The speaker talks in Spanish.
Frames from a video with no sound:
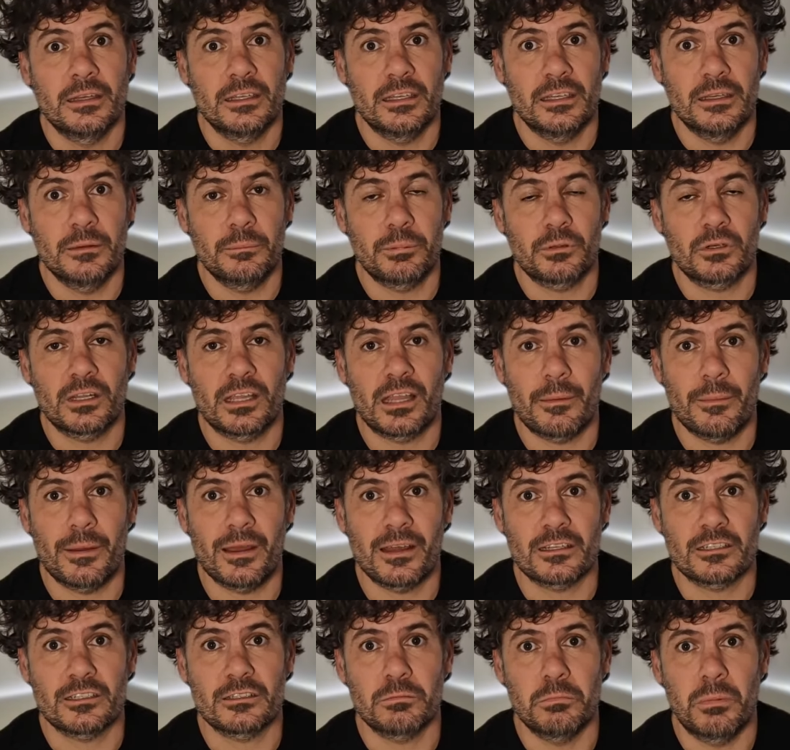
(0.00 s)
Y pues nada
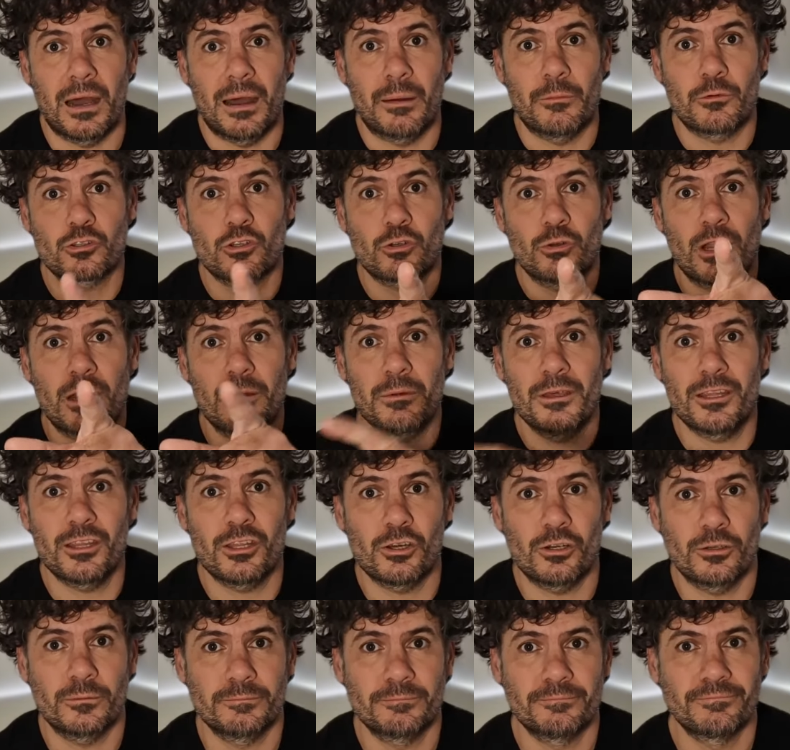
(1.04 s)
más, vamos con el
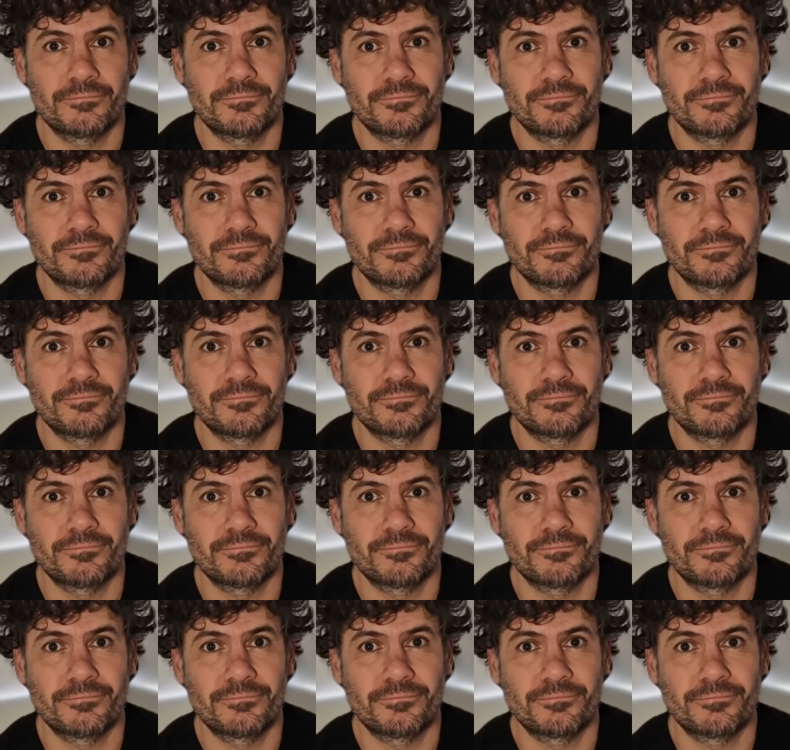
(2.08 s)
vídeo.